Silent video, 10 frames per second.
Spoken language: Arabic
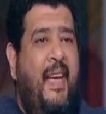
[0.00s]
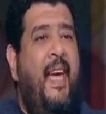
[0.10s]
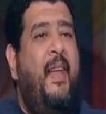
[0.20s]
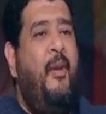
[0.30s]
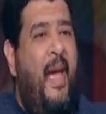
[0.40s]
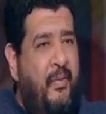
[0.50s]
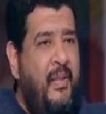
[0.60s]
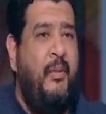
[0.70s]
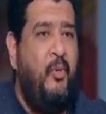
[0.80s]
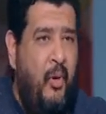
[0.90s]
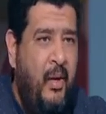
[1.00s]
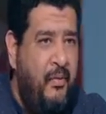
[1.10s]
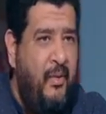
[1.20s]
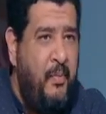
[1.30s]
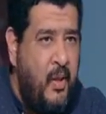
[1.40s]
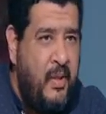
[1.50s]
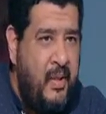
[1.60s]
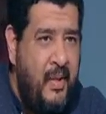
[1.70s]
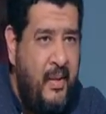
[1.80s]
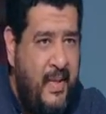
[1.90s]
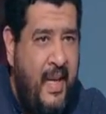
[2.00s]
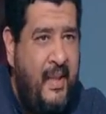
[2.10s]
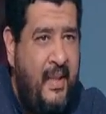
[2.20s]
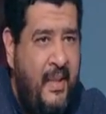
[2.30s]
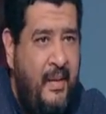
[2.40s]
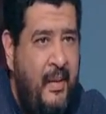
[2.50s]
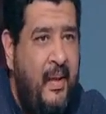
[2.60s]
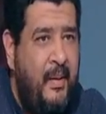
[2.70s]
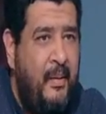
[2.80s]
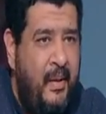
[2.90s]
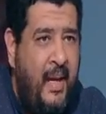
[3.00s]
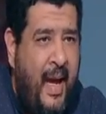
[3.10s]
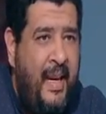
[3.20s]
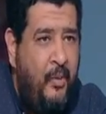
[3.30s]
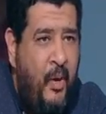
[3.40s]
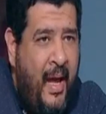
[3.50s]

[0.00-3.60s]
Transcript: يعني لو الحياه فضلت متوقفه في مصر زي آه، آه، على الو...